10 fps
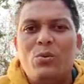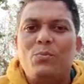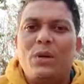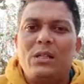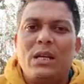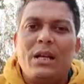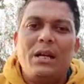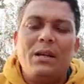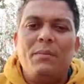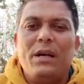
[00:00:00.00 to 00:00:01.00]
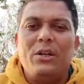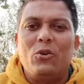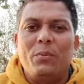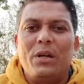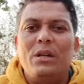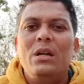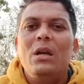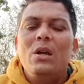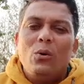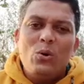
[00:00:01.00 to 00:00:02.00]
उस बाजार का डिमांड के
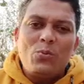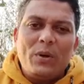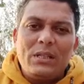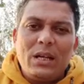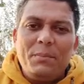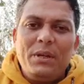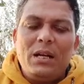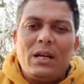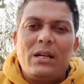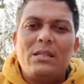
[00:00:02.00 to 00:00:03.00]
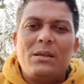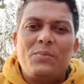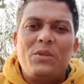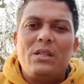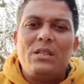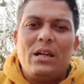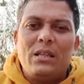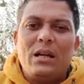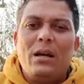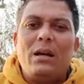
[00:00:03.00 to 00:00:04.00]
ऊपर उस बाजार में अगर सबसे
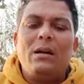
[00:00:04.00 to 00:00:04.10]
ज़्यादा